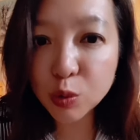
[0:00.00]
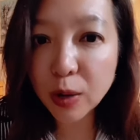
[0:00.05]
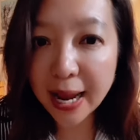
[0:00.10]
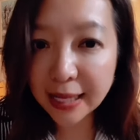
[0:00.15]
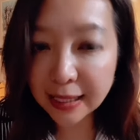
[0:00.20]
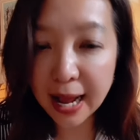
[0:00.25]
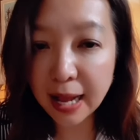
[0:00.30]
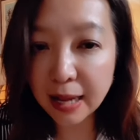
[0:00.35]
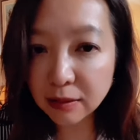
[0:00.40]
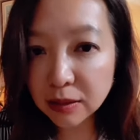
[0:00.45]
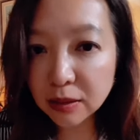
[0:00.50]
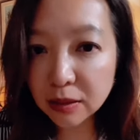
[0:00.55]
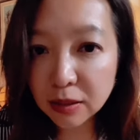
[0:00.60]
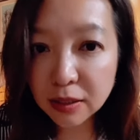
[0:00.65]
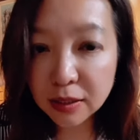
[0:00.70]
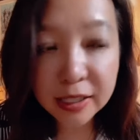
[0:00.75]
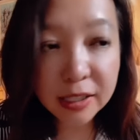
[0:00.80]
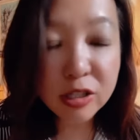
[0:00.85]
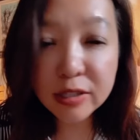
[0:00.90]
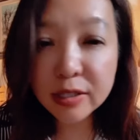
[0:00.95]
碍大？
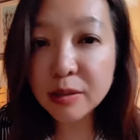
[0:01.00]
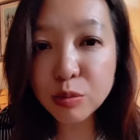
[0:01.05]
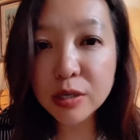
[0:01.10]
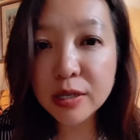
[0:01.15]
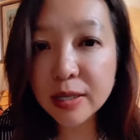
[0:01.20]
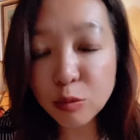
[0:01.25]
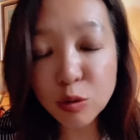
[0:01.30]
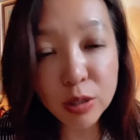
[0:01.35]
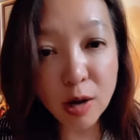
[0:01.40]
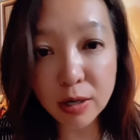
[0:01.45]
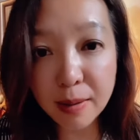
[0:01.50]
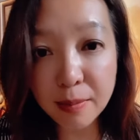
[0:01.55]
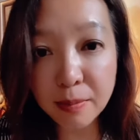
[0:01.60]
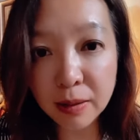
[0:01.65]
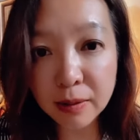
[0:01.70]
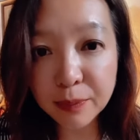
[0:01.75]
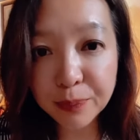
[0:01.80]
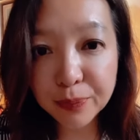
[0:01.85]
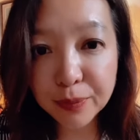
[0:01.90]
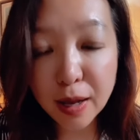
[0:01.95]
这个事情不是一目了然吗？